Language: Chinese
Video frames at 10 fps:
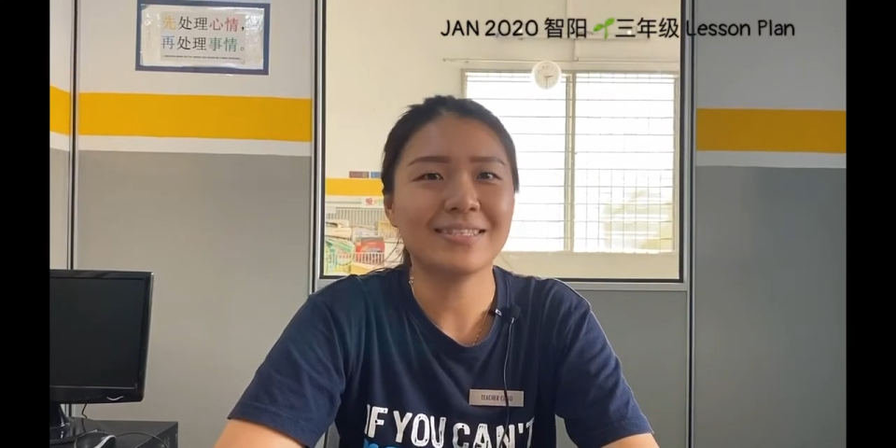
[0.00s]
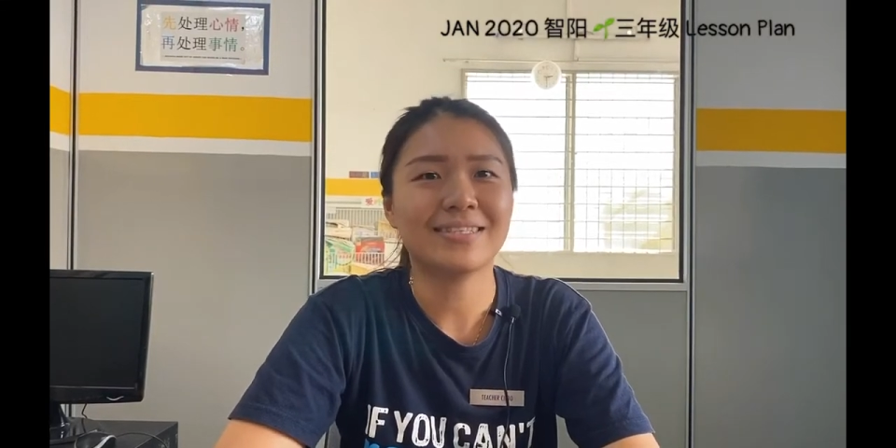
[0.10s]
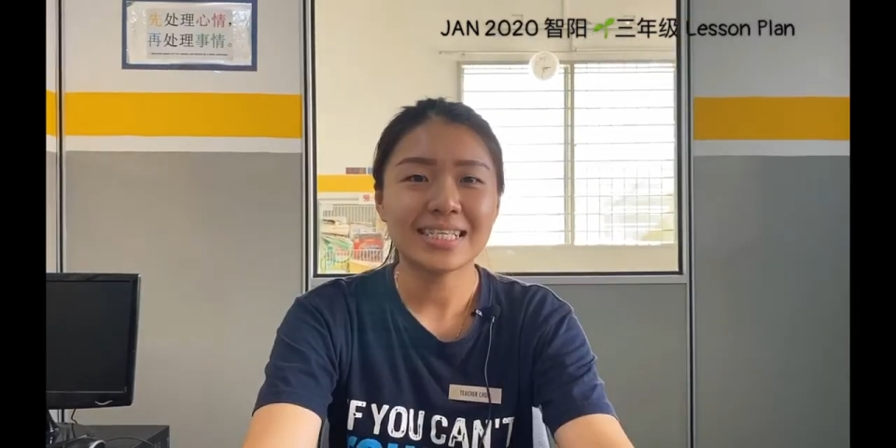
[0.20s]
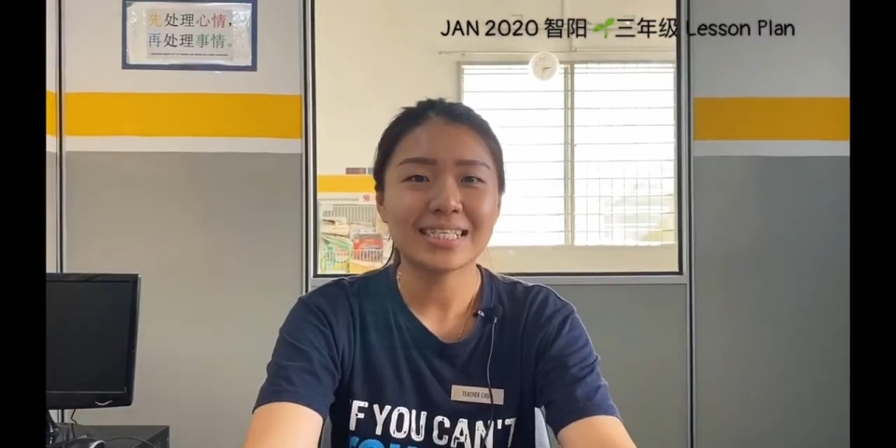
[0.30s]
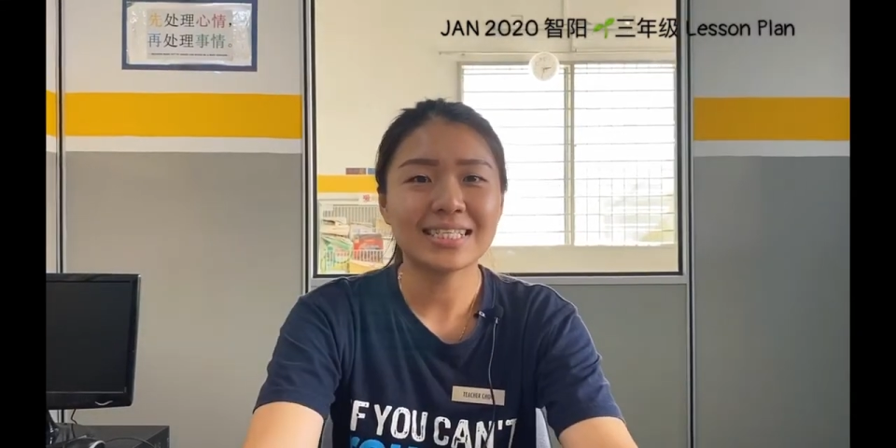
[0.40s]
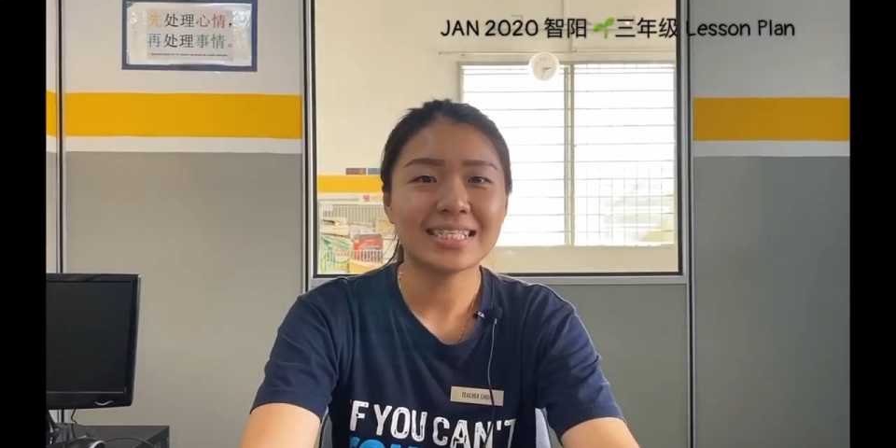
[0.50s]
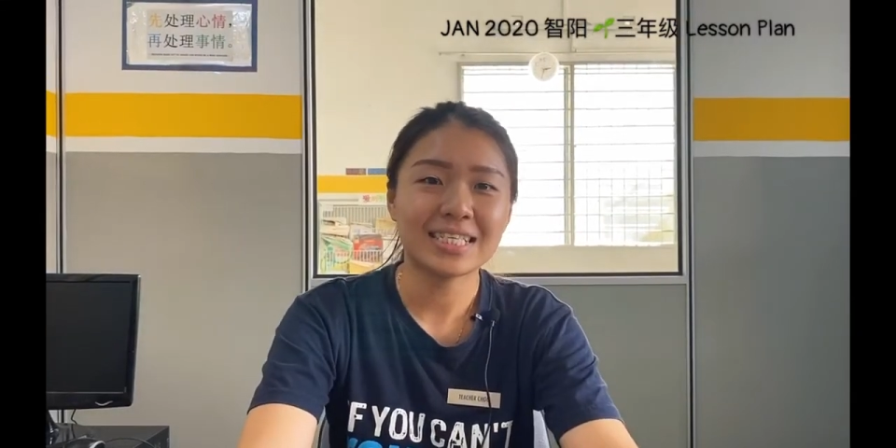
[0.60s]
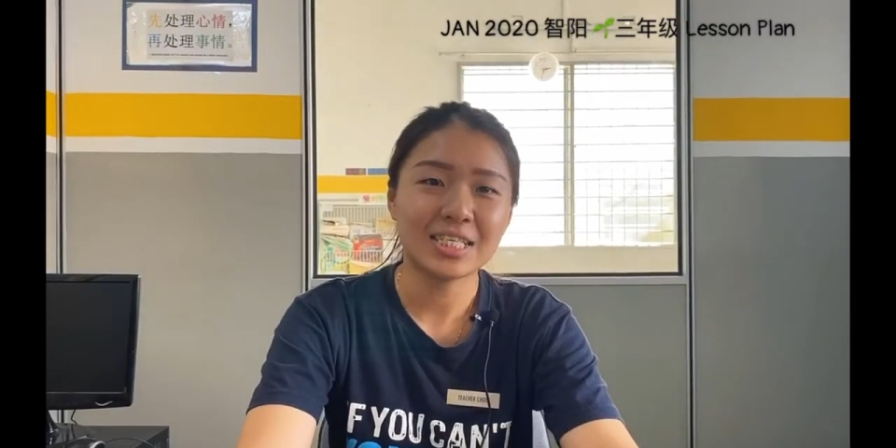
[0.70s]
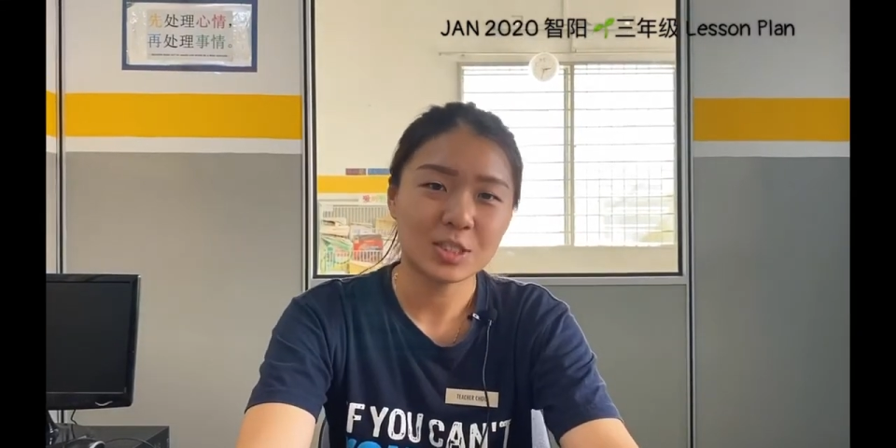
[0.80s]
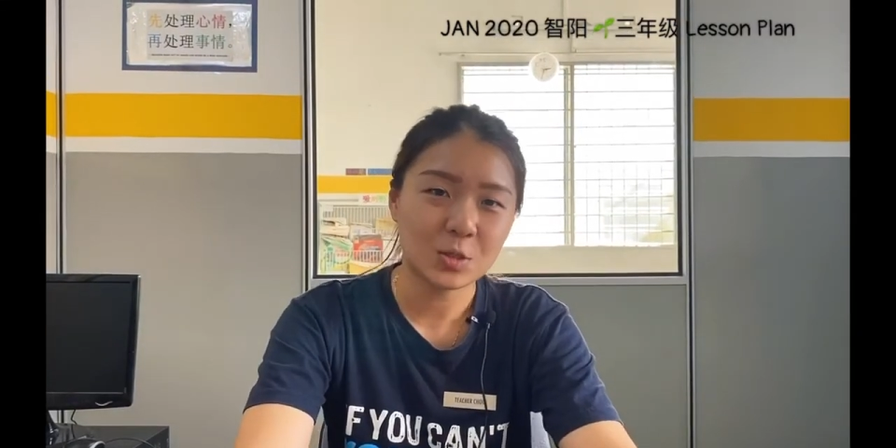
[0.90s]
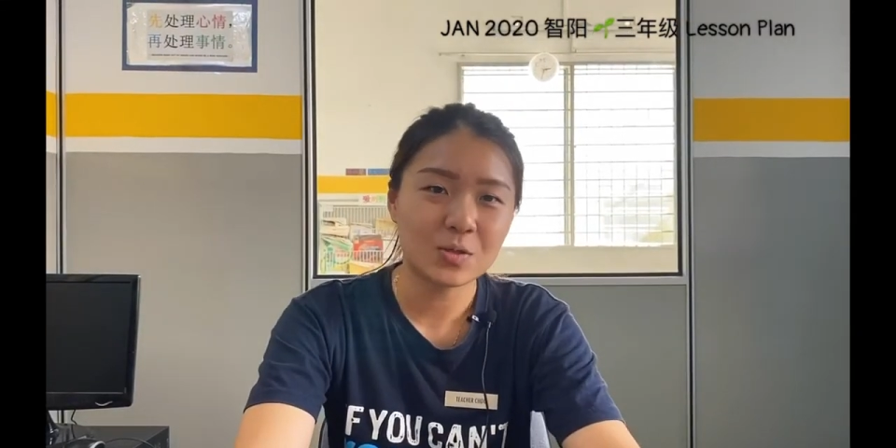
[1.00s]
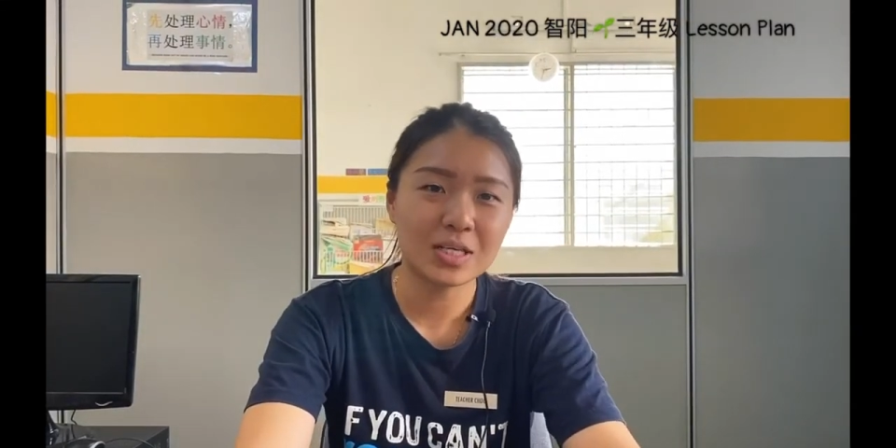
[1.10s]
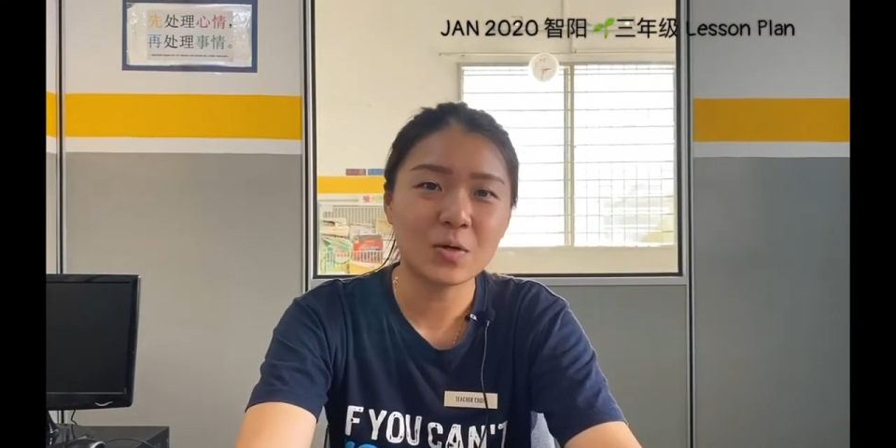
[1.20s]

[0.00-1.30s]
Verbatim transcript: 这个新的一周呢，